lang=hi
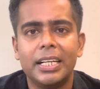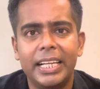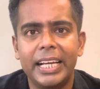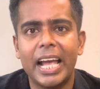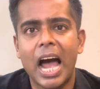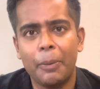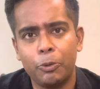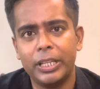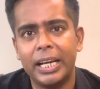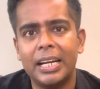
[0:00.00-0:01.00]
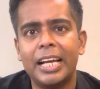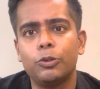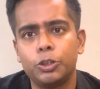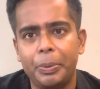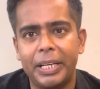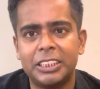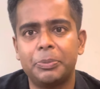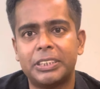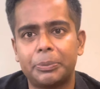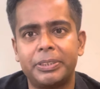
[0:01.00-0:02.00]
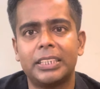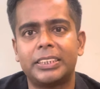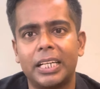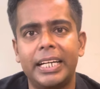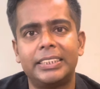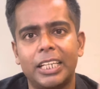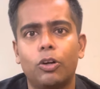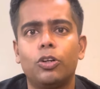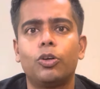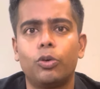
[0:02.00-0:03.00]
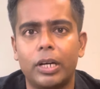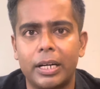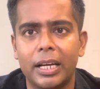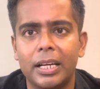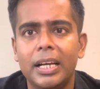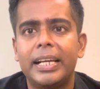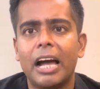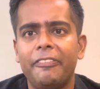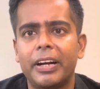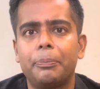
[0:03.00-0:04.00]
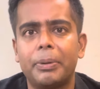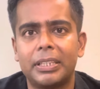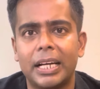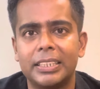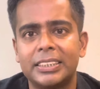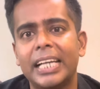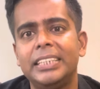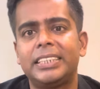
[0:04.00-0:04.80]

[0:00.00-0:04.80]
ठीक है आपको देखना है कि उस स्पेस में सबसे अच्छा रेट से कौन ग्रो कर रहा है क्या फर्क पड़ता है साइज